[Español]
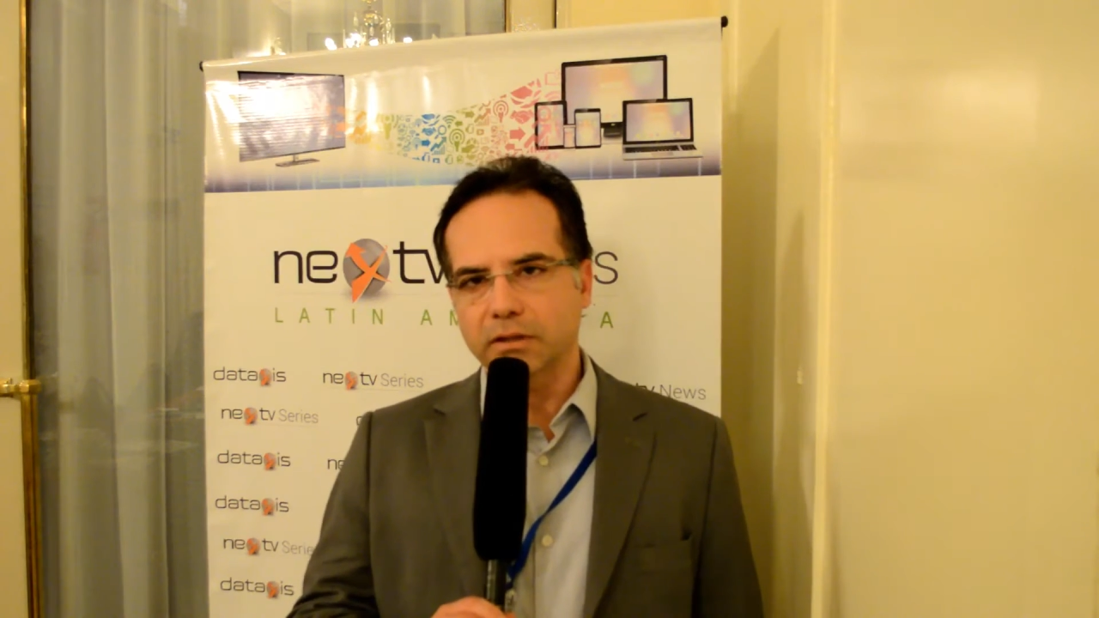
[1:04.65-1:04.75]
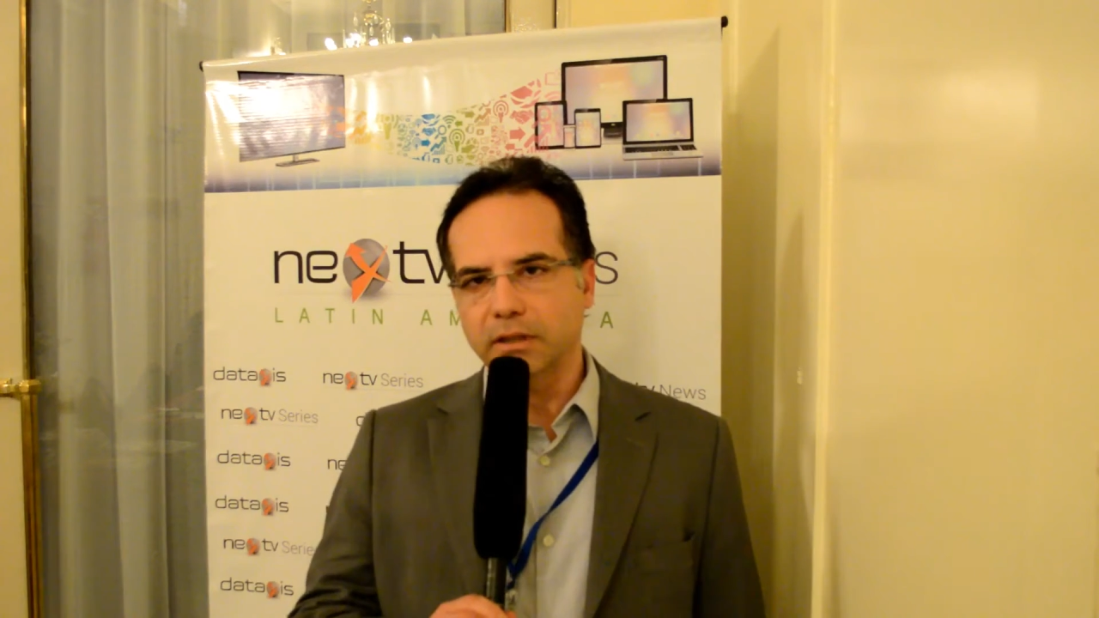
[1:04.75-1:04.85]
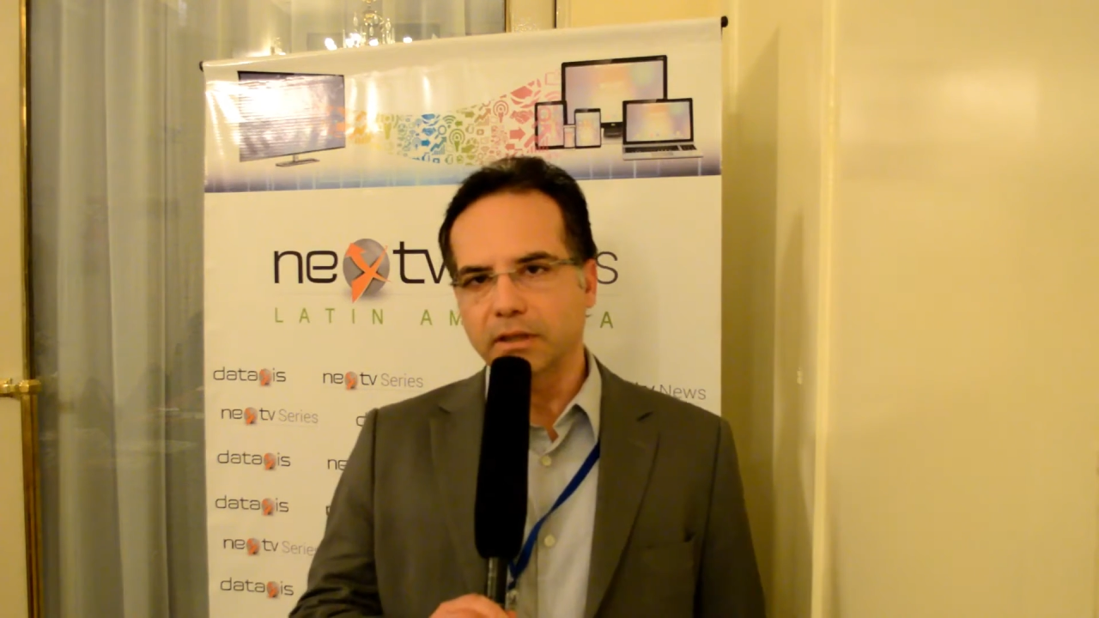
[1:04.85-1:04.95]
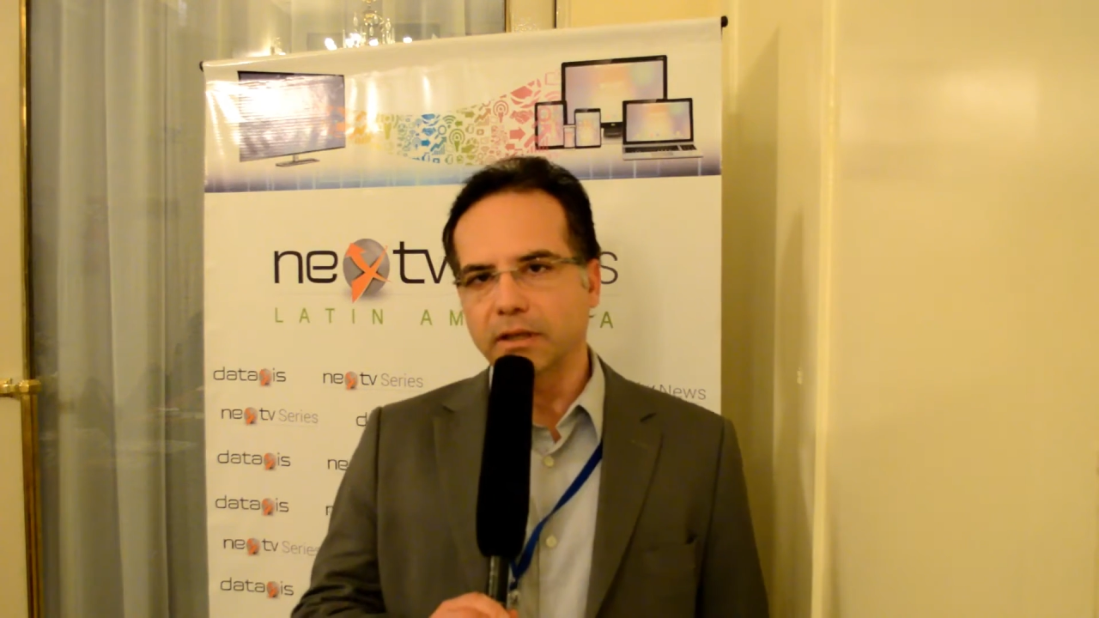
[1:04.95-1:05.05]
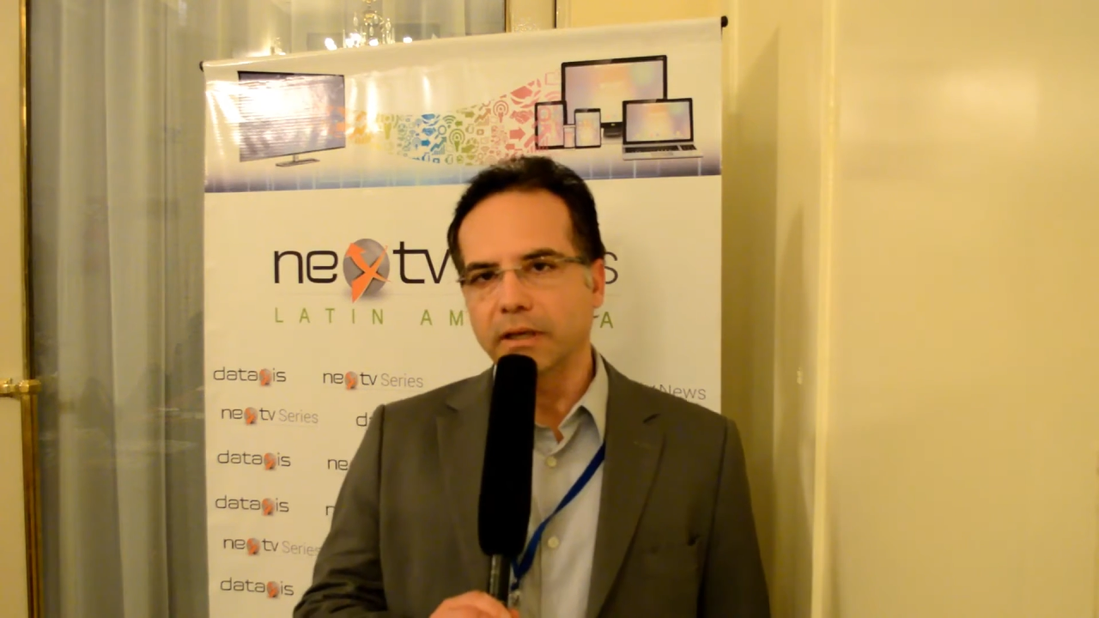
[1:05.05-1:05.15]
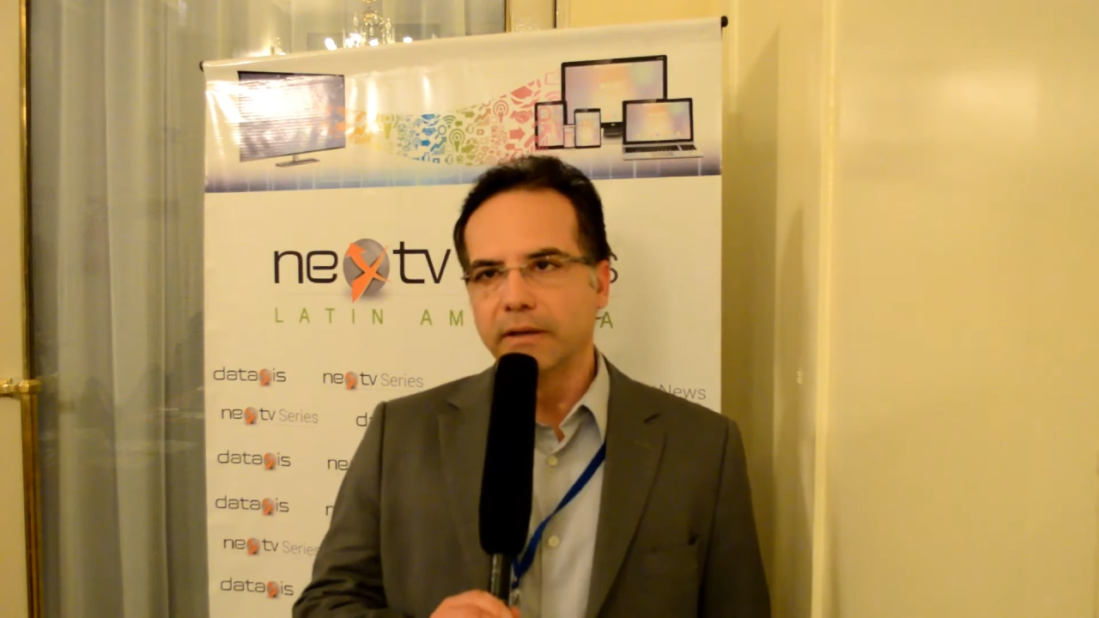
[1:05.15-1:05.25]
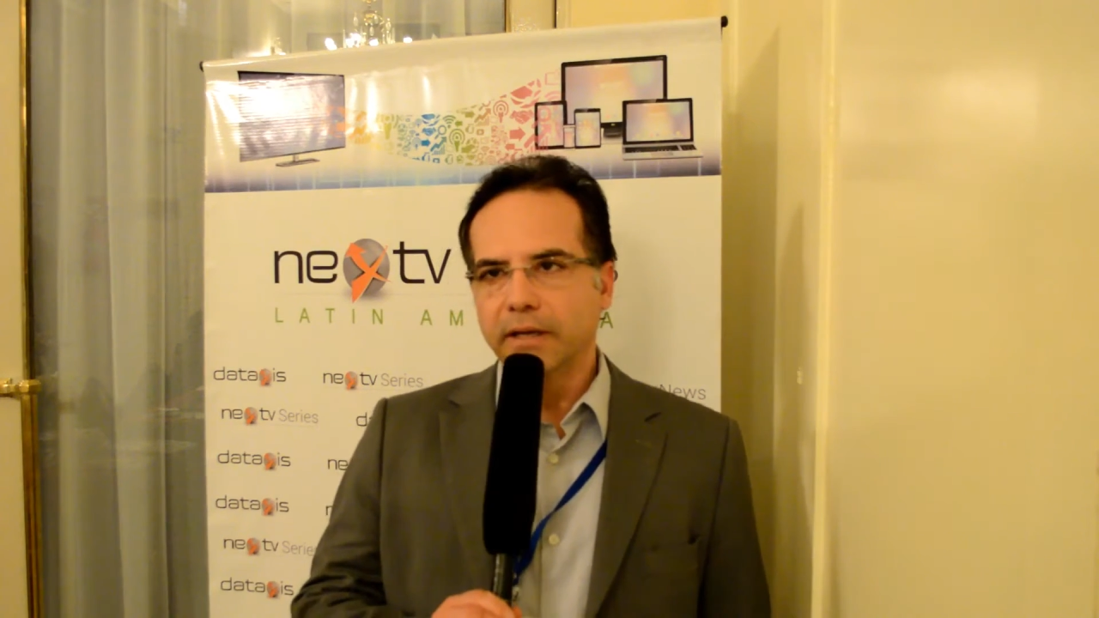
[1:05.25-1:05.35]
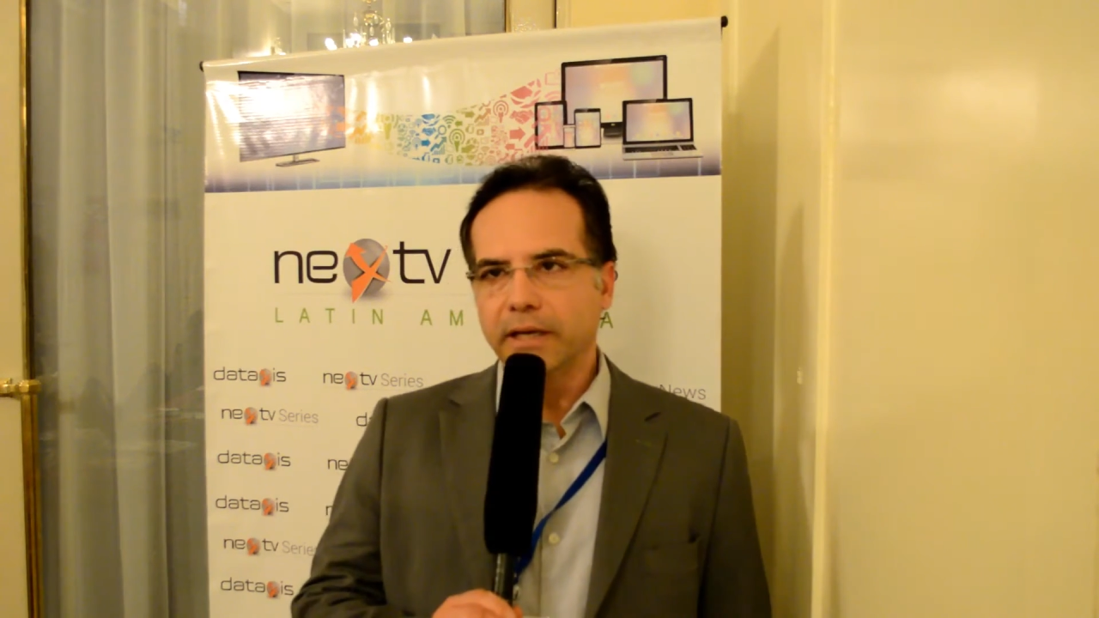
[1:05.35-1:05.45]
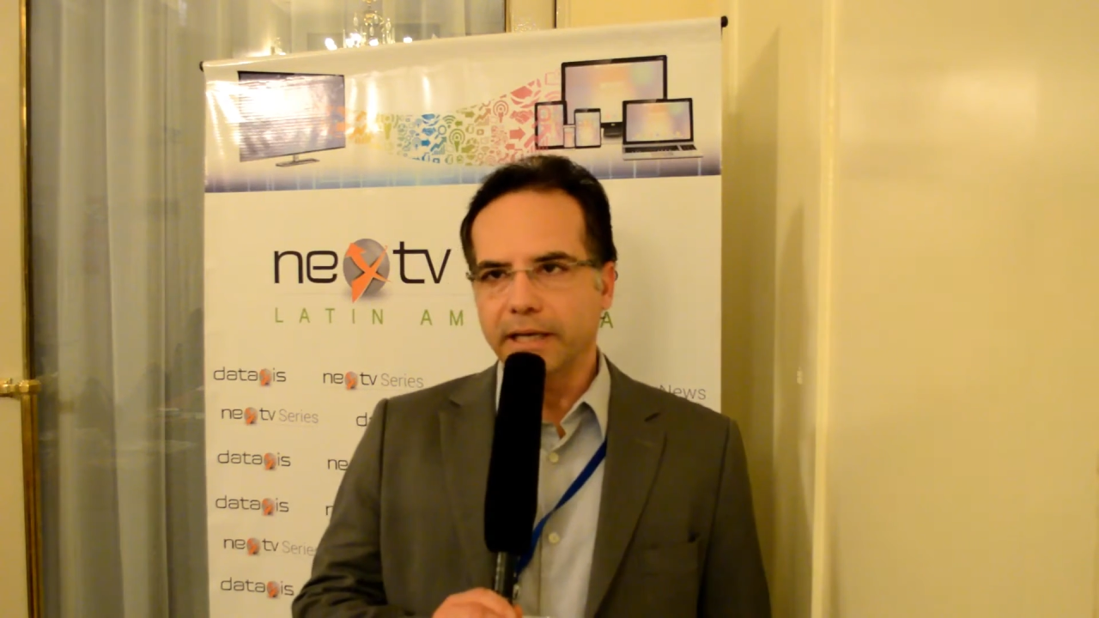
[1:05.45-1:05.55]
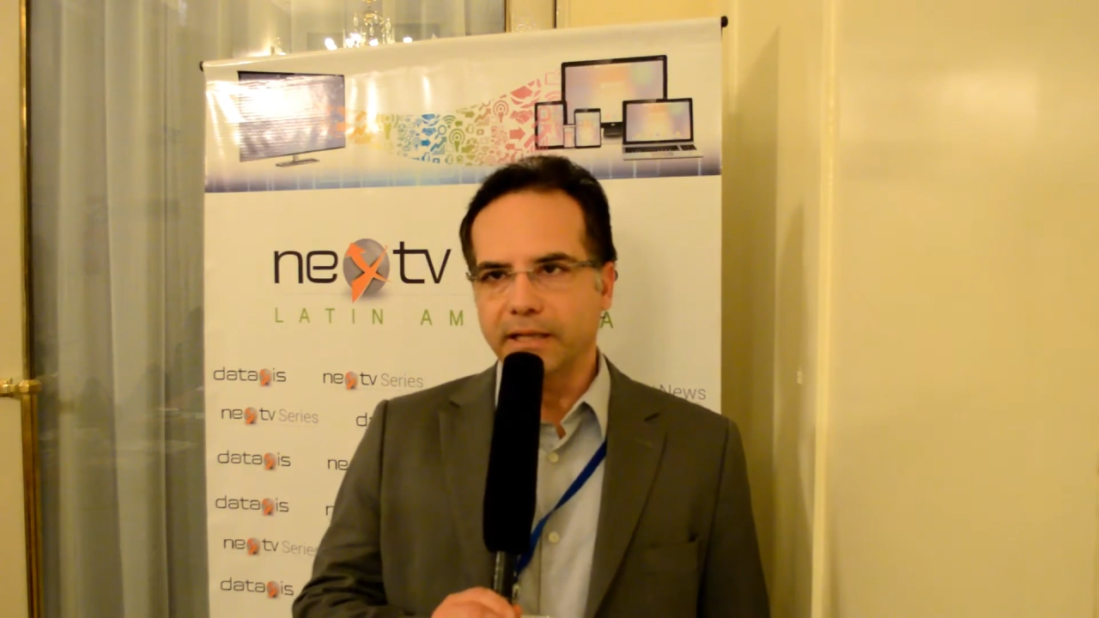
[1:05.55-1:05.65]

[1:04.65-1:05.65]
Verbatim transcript: eh, y